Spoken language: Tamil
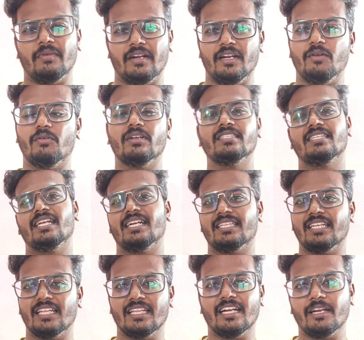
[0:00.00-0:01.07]
பண்ணல ஒரு சில
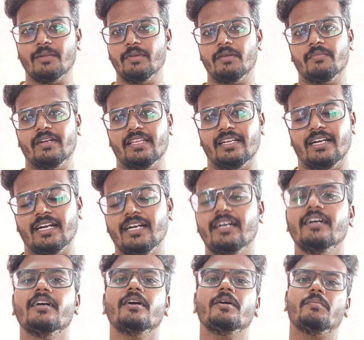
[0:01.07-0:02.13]
இடத்துல தான் டப்பிங் பண்ணியிருக்காங்க
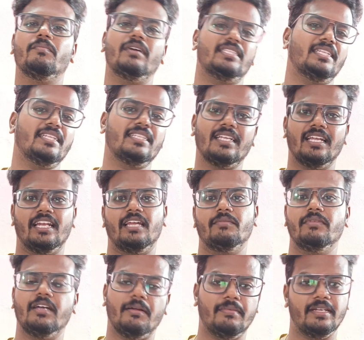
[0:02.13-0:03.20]
மற்ற இடத்துல
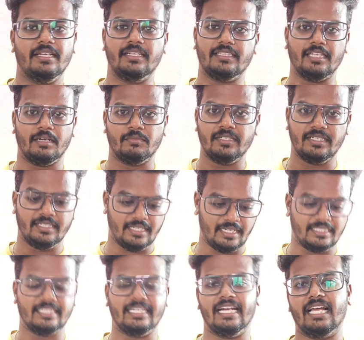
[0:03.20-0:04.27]
எல்லாமே அப்படியே தமிழ்
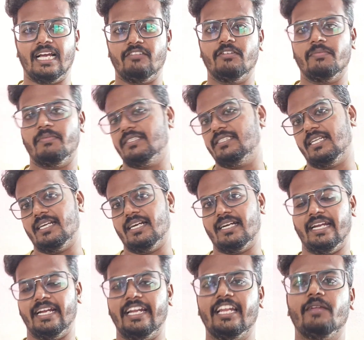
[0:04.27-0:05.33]
அந்த டைலாகாகவே பேசியிருக்காங்க
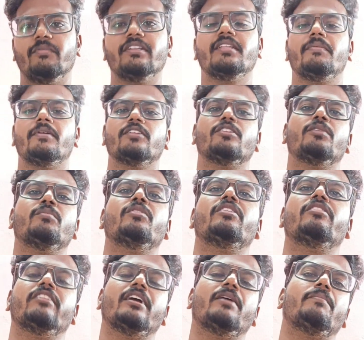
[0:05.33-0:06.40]
இன்றைக்கி நம்ம இந்த படத்தோட மூவி
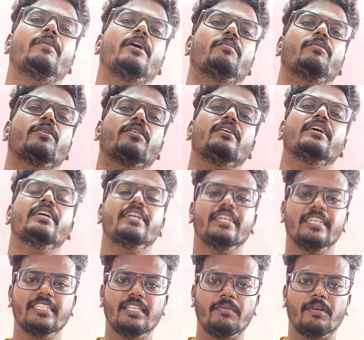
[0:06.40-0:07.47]
ரிவ்யூ தான் பார்க்க போகிறோம்
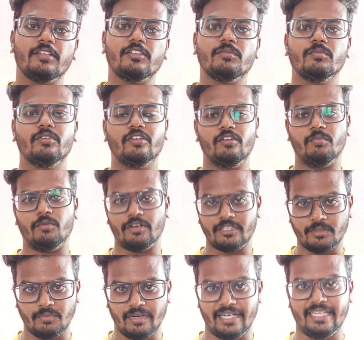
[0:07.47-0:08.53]
இந்த படத்தோட மூவி ரிவ்யூ
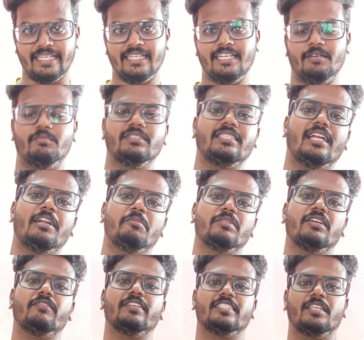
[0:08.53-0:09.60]
போகிறதுக்கு முன்னாடி நம்ம சேனல் இப்போ
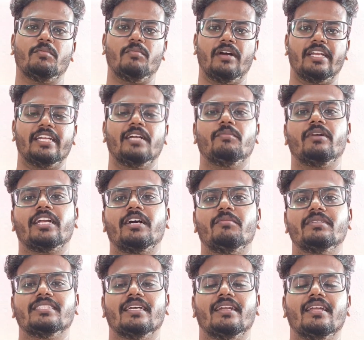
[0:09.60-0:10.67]
தான் ஃபஸ்ட் டைம் பார்க்குறீங்கன்னா
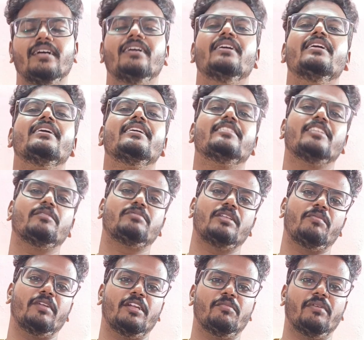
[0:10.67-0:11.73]
மறக்காமல் சேனலை சப்ஸ்கிரைப்
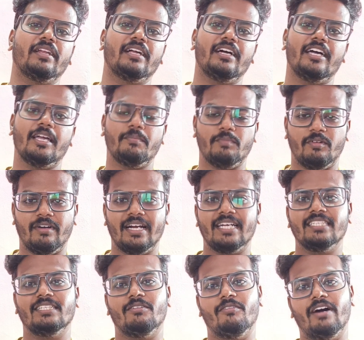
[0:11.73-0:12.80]
பண்ணிட்டு பாருங்கள் இப்போ வாங்க
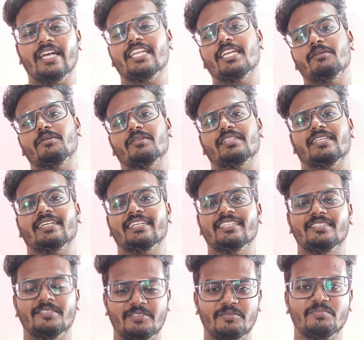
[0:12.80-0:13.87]
இந்த வாரியர் எப்படி வந்திருக்கு
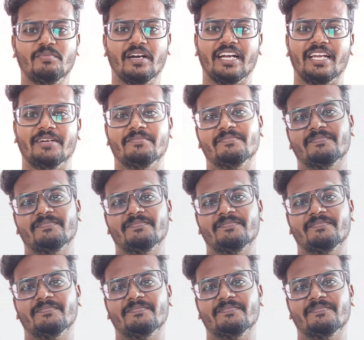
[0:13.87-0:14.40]
பார்க்கலாம்